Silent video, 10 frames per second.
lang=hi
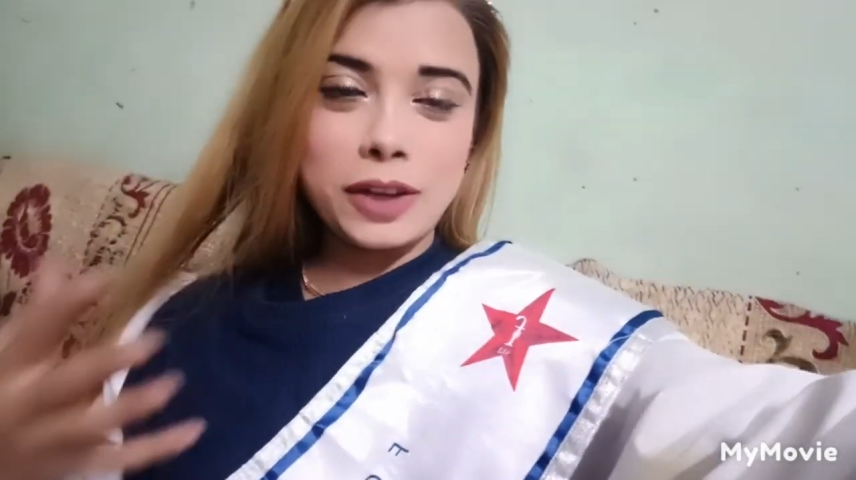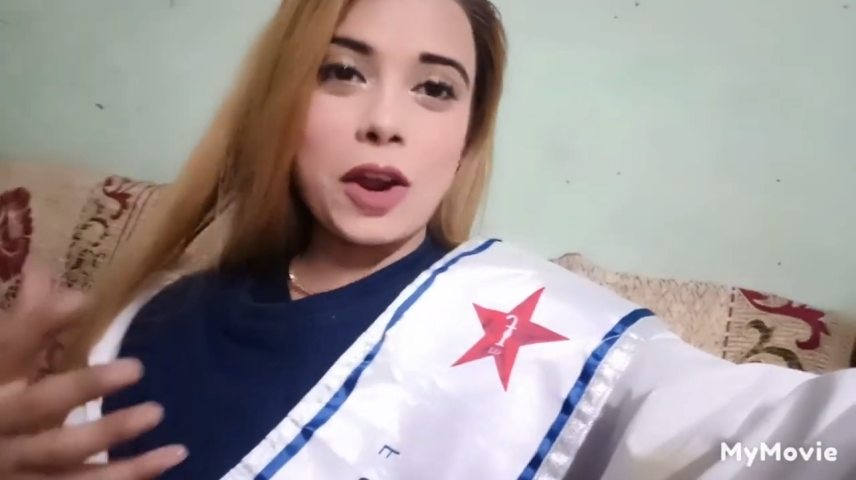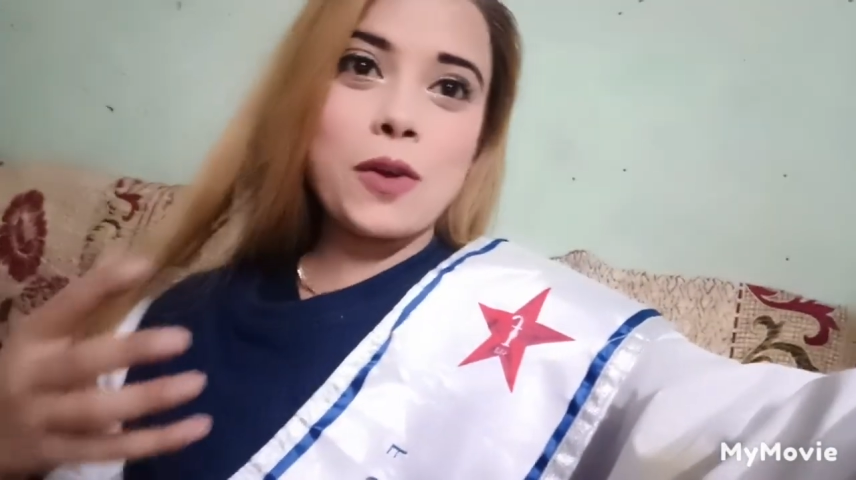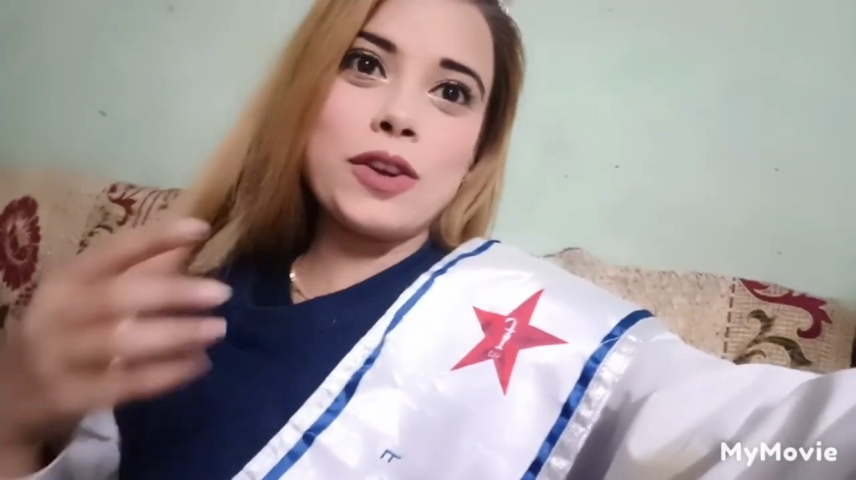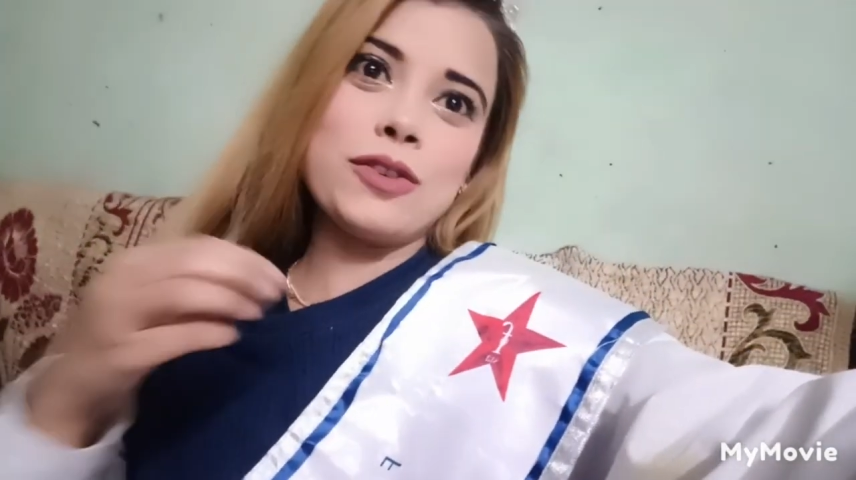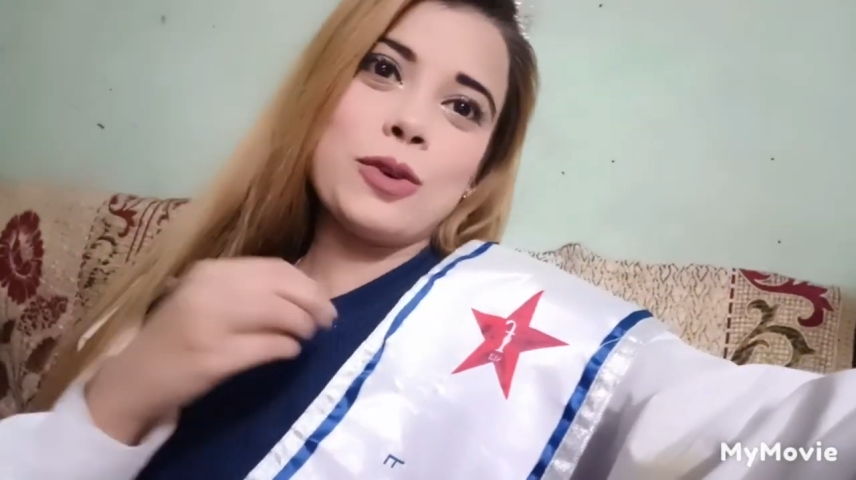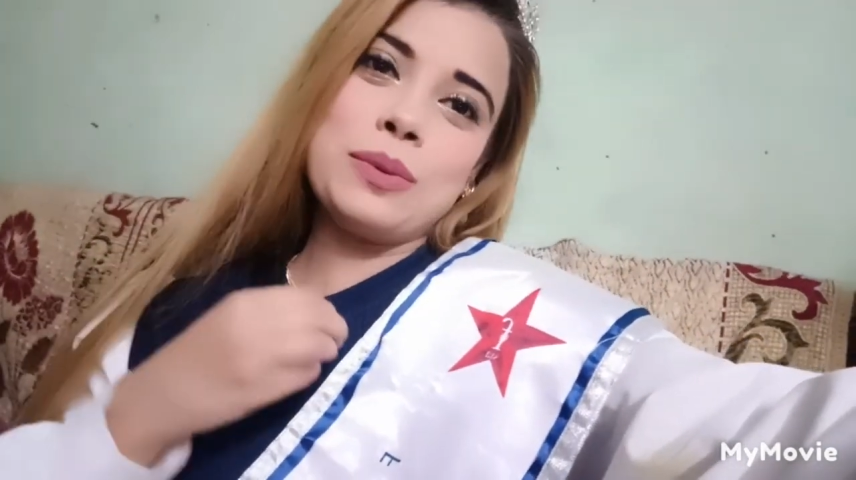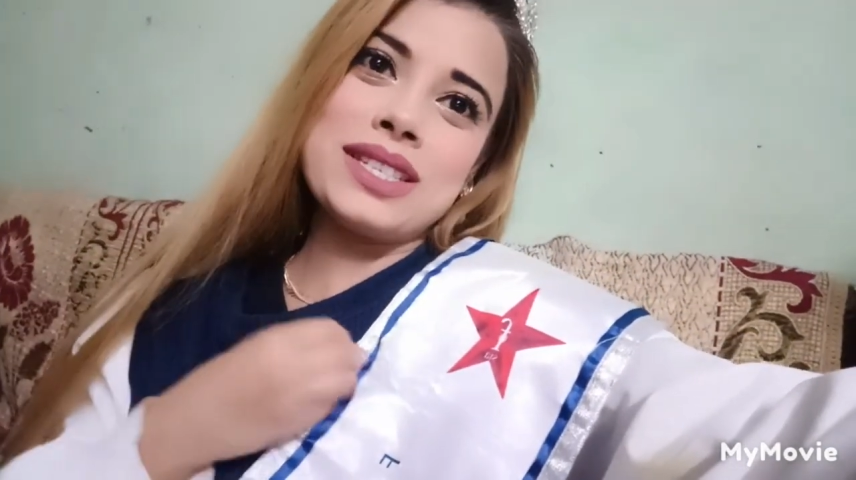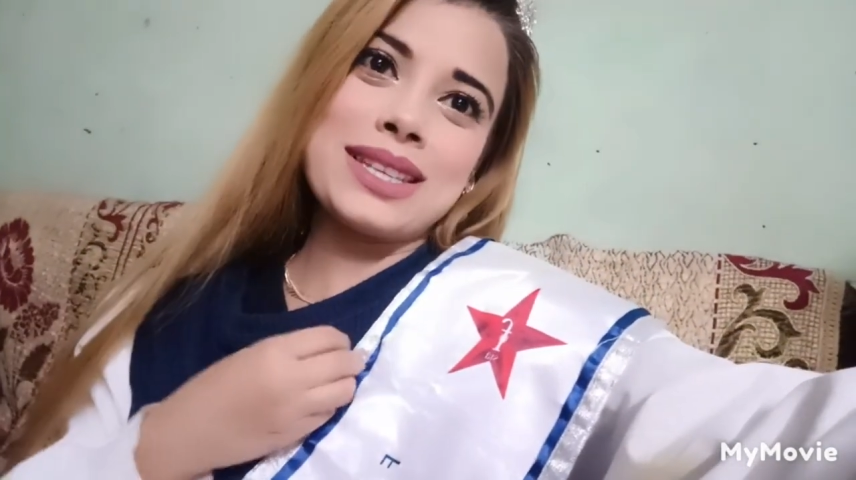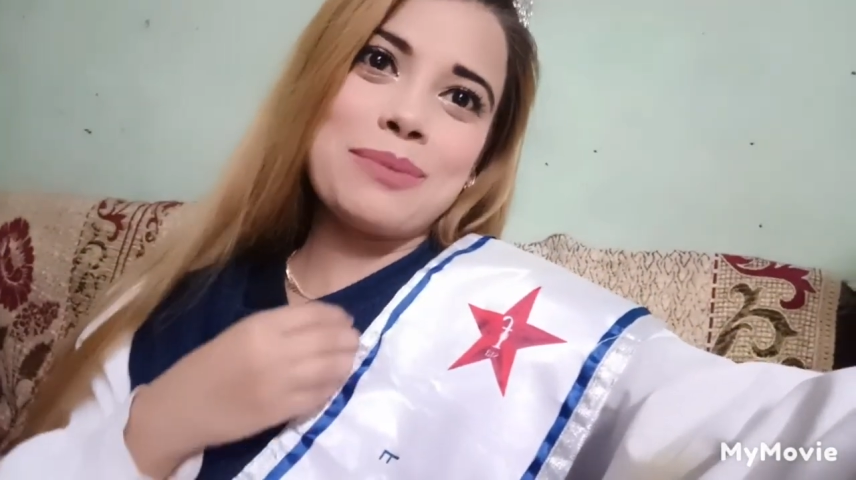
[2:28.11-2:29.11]
क्राउन है वो
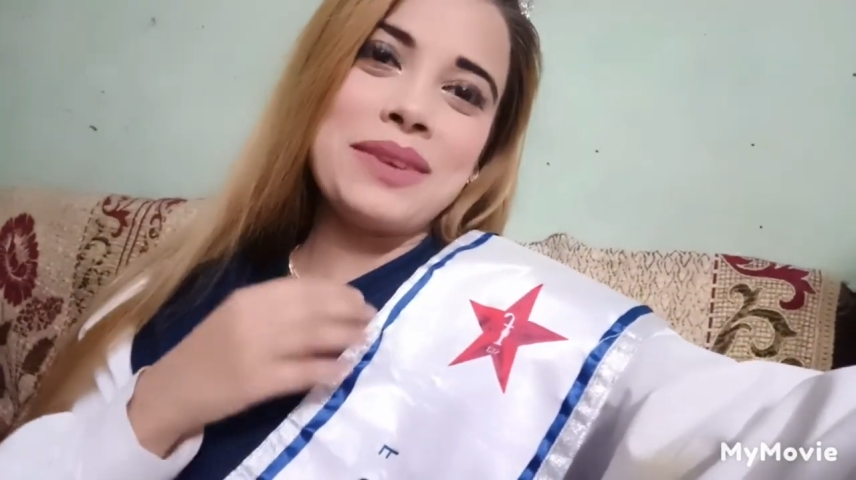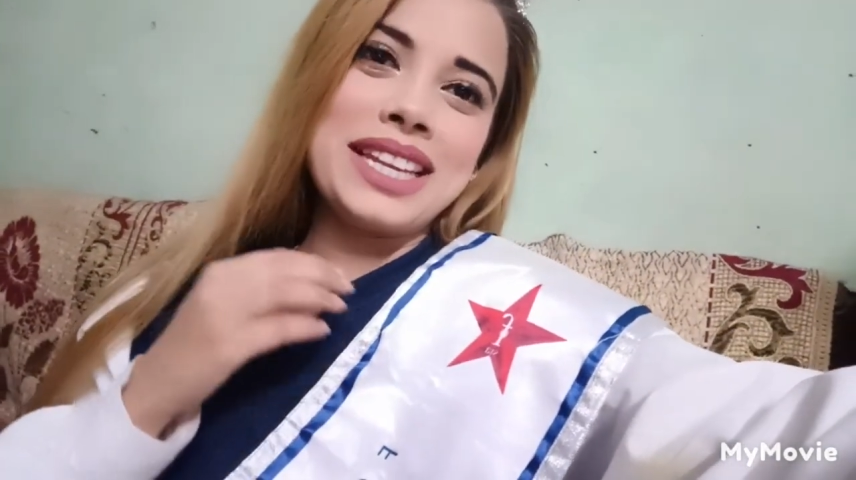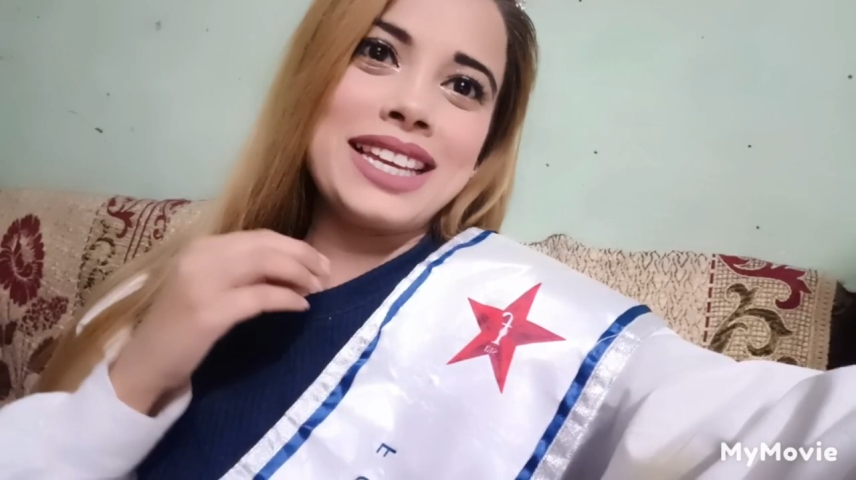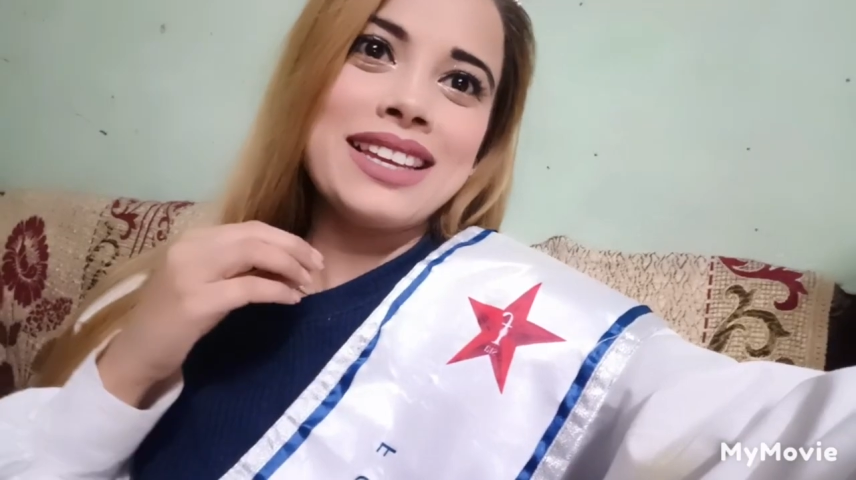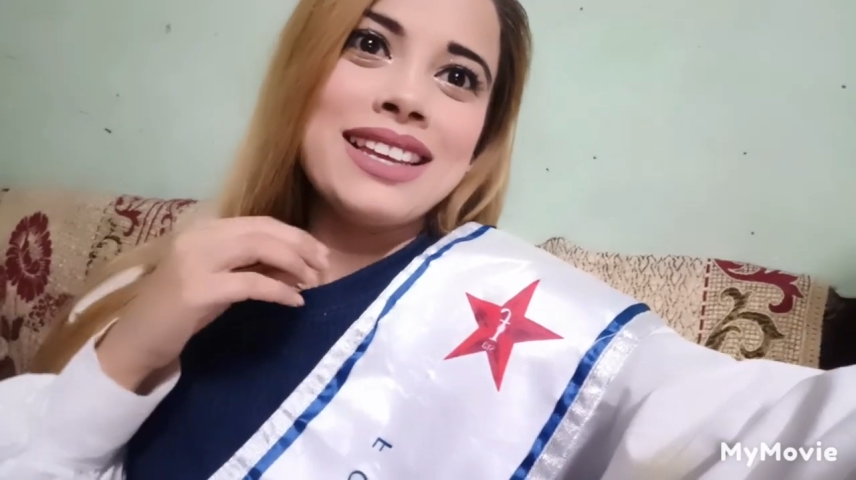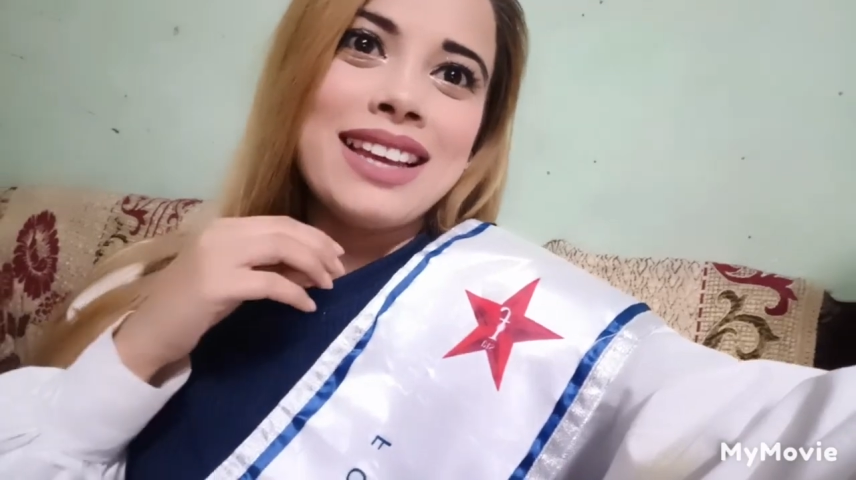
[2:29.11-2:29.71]
भी सब मेरे